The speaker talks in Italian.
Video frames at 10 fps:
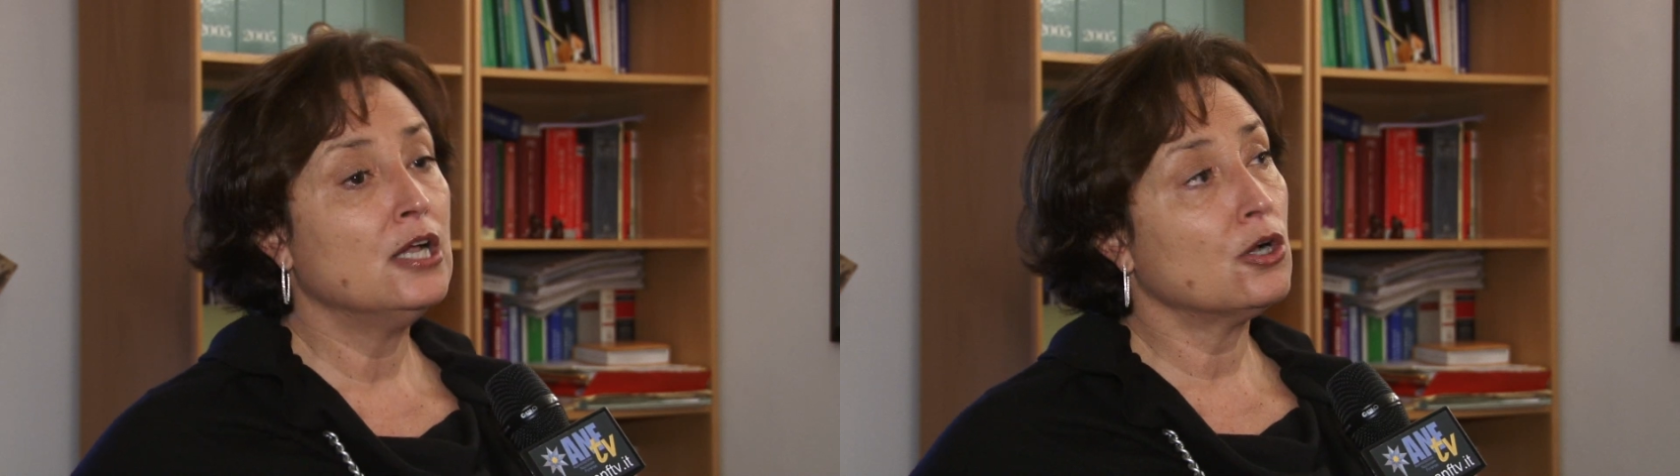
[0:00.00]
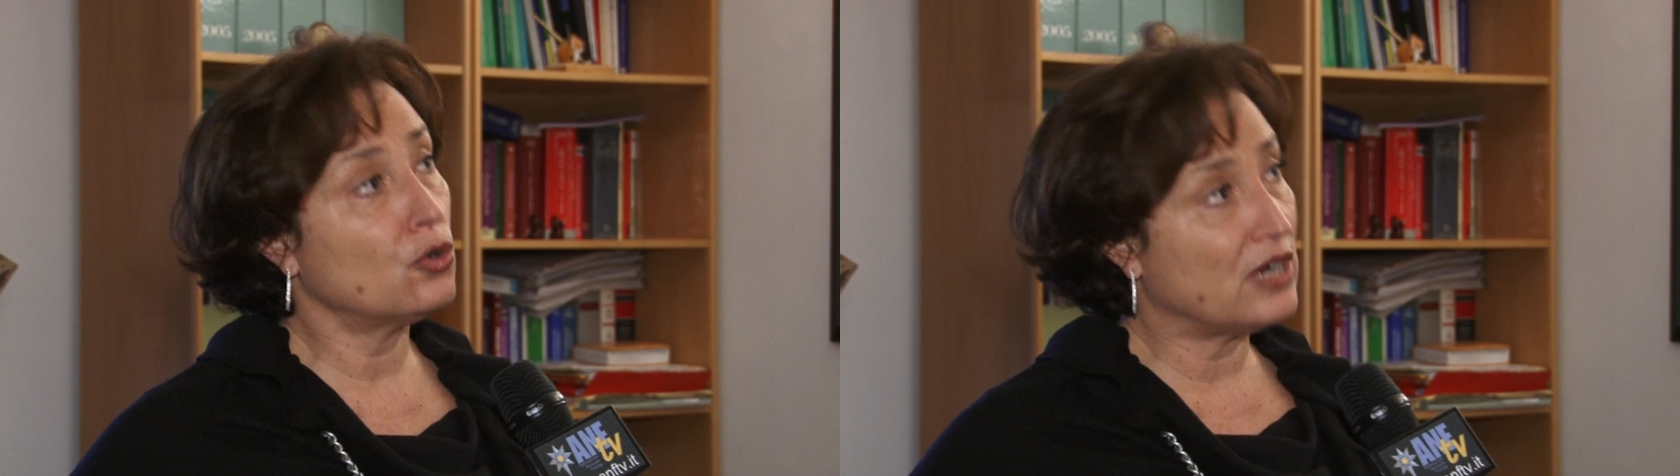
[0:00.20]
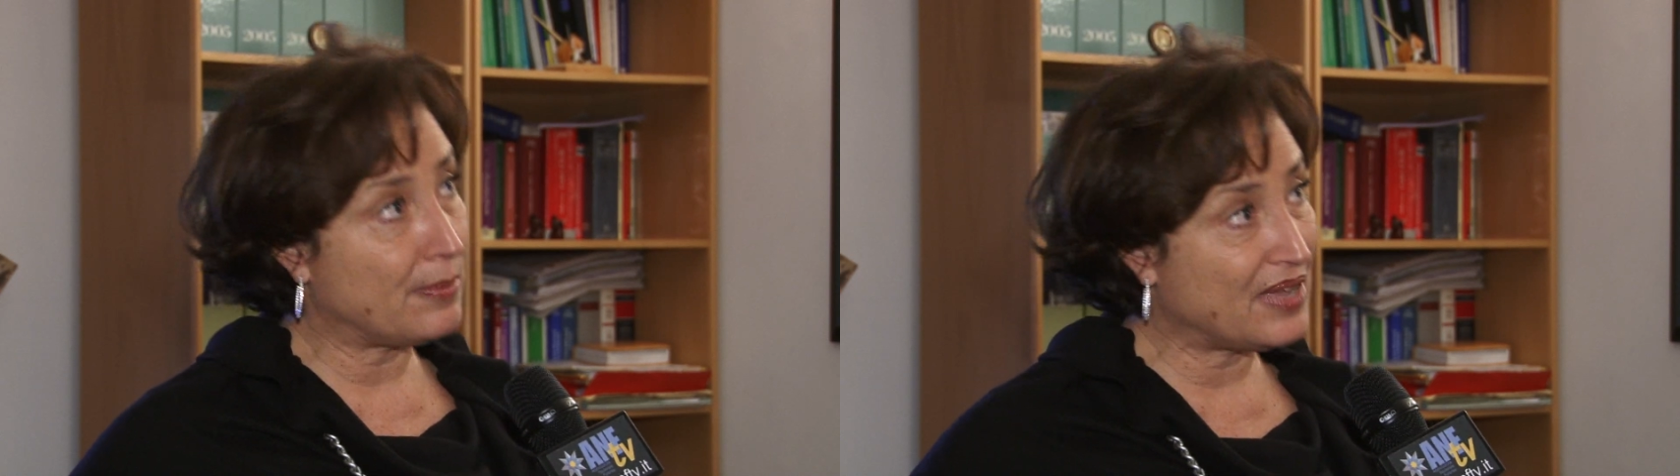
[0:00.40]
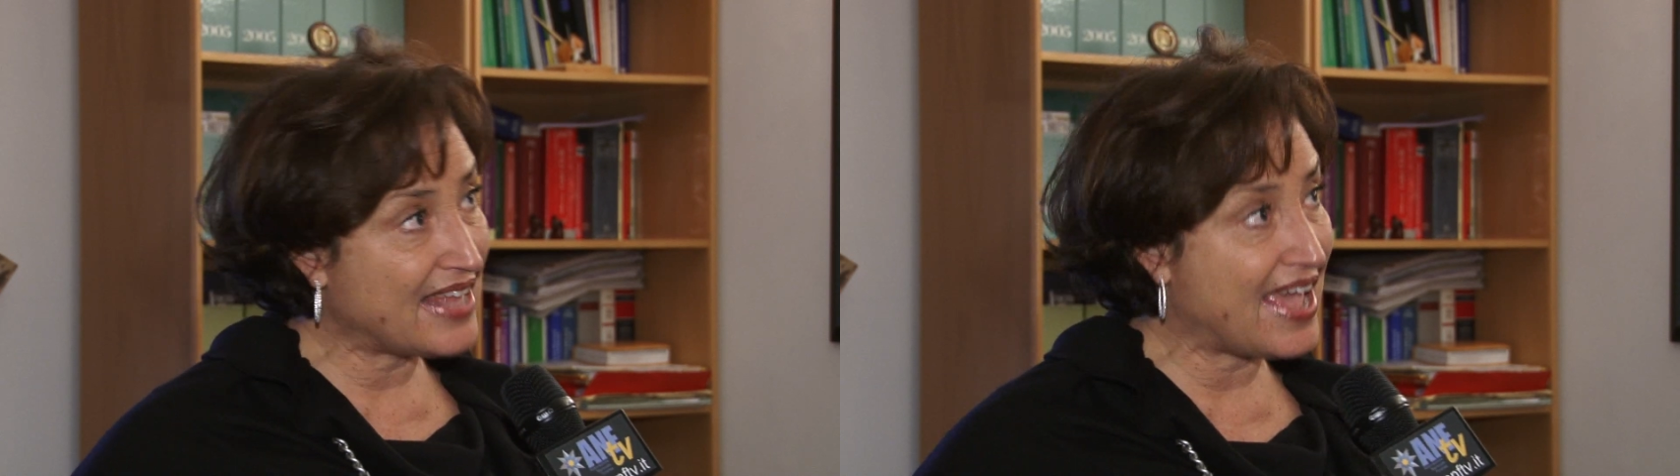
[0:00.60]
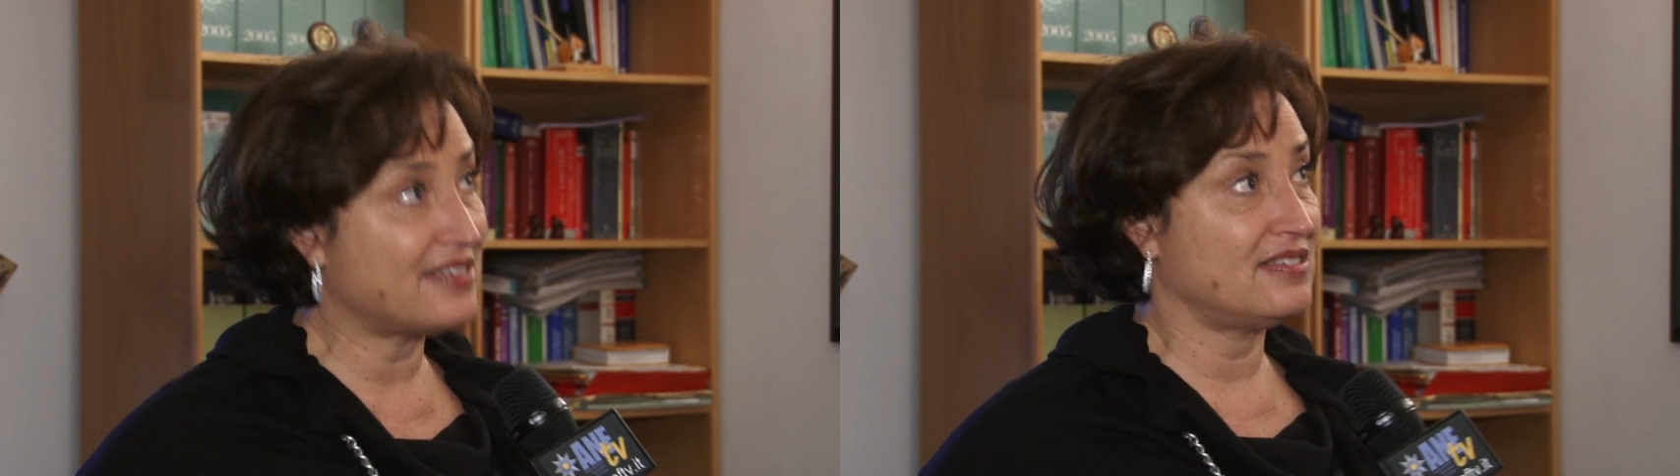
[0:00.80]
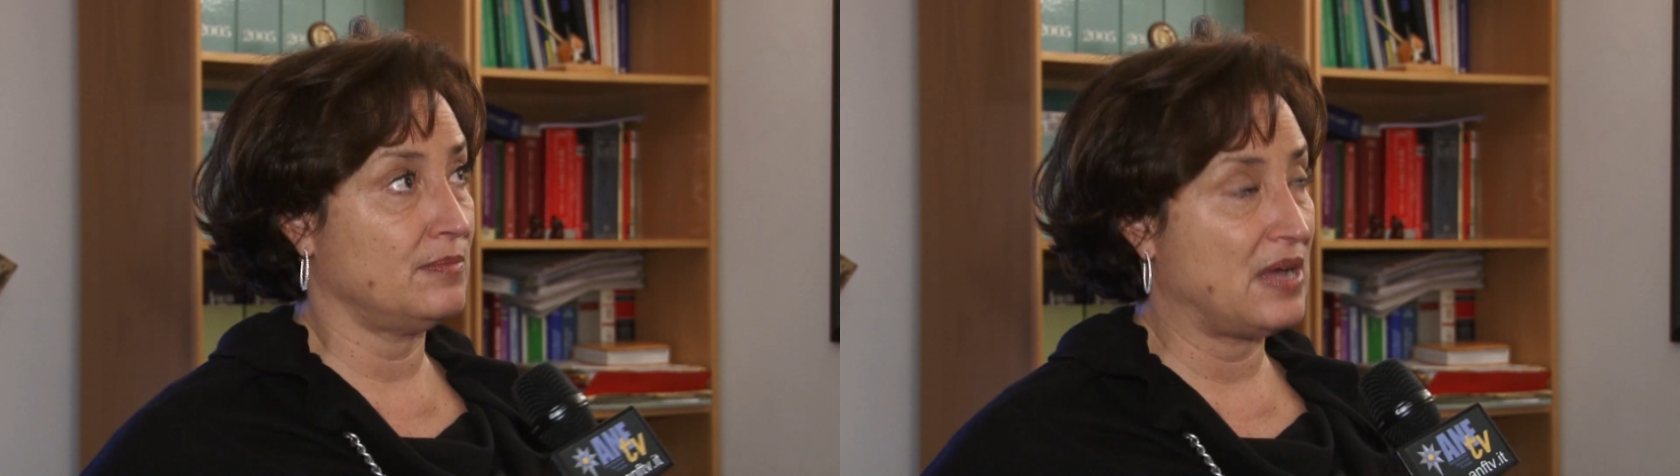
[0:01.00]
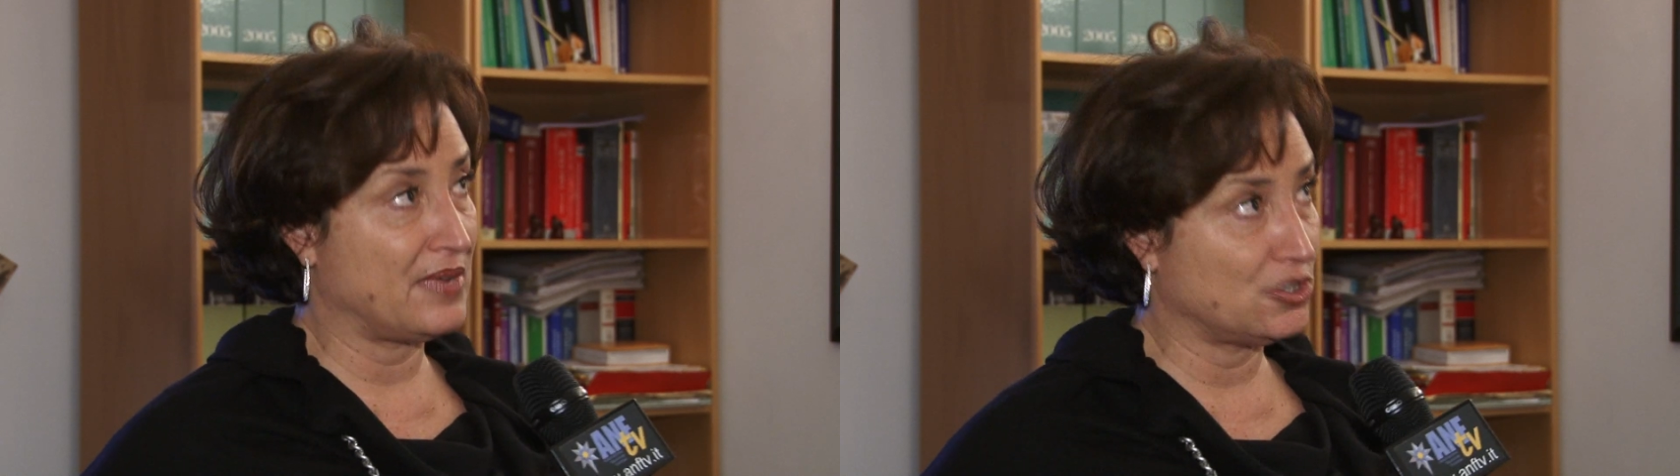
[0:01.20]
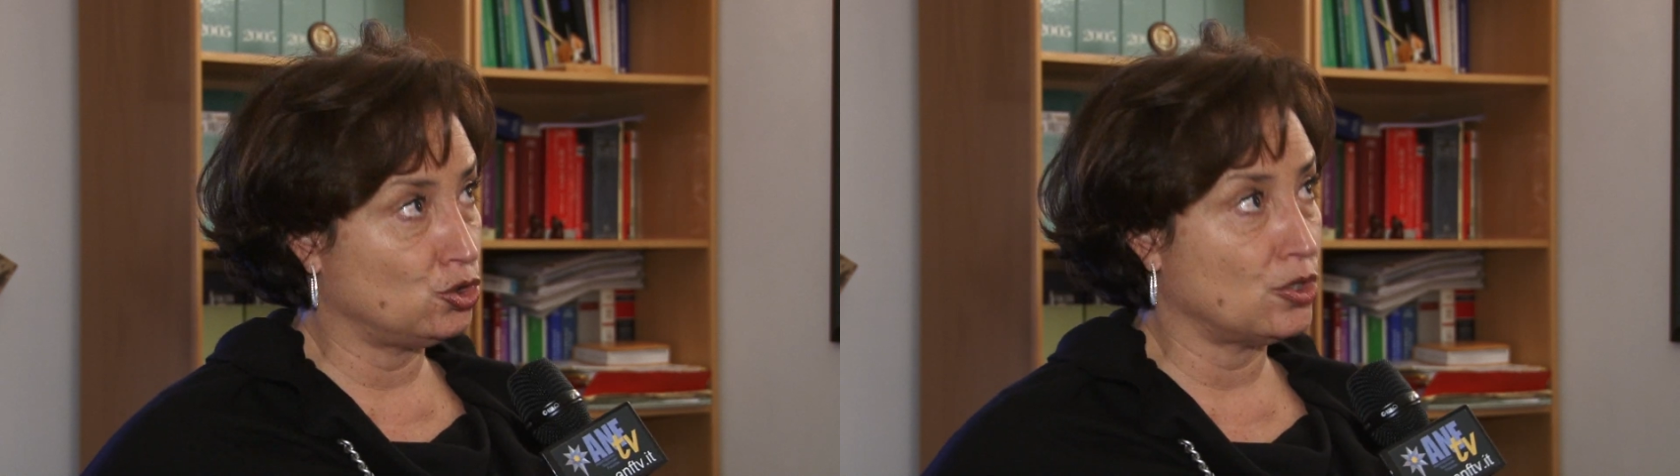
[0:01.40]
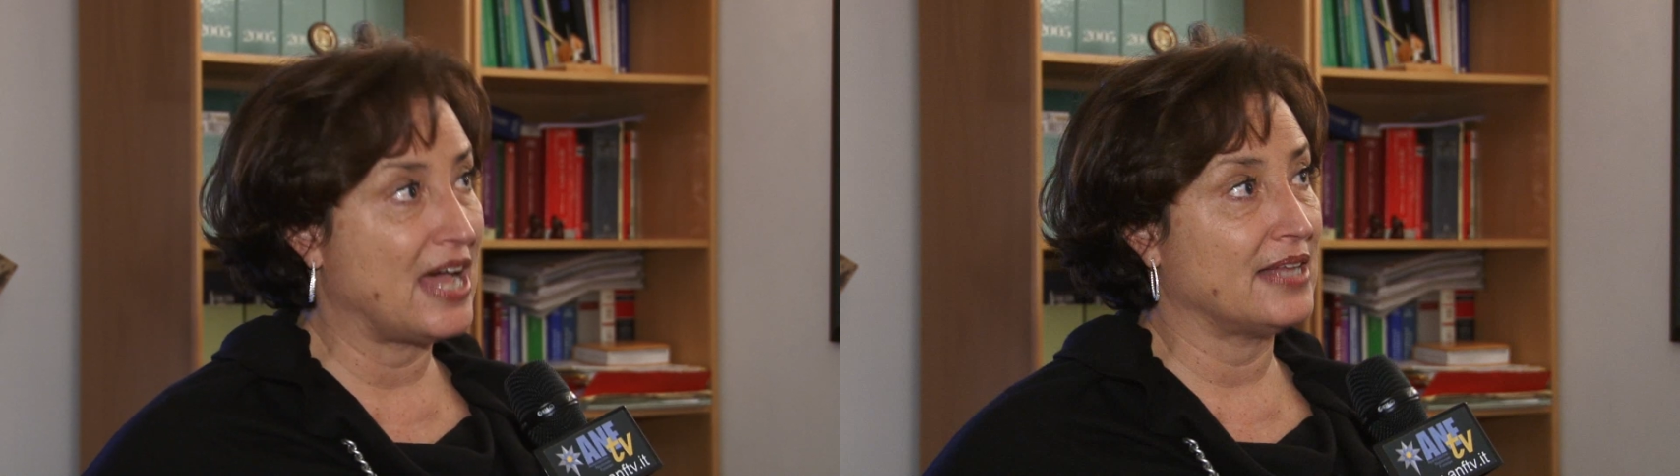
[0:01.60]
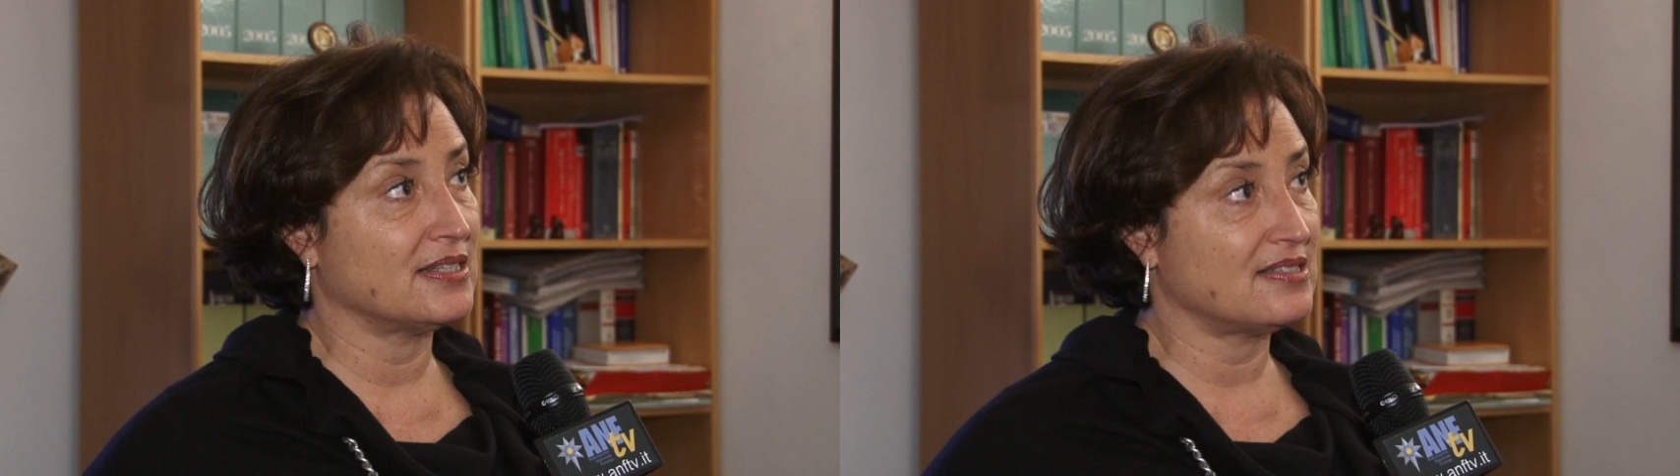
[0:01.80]
con la medesima
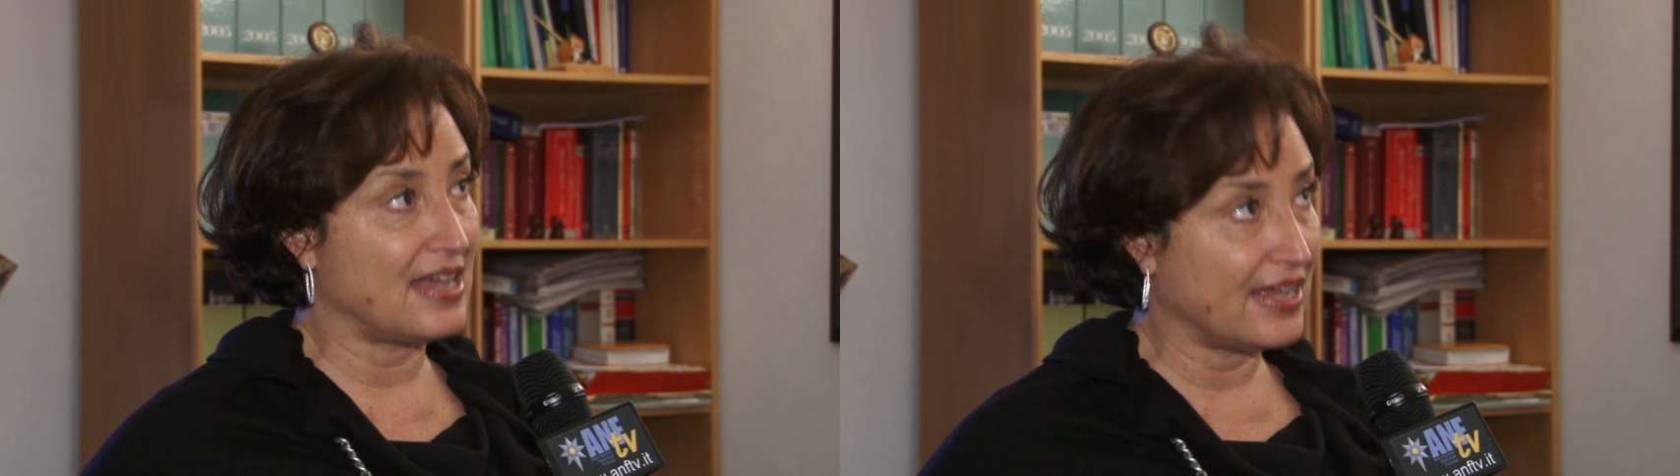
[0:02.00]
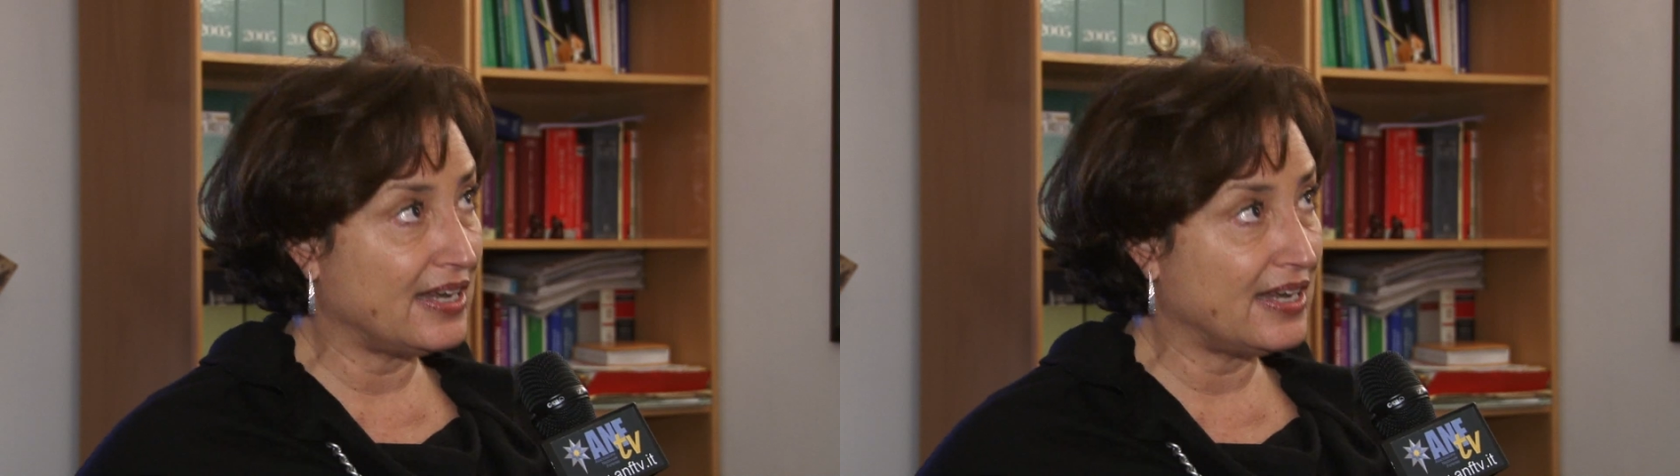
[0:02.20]
maggioranza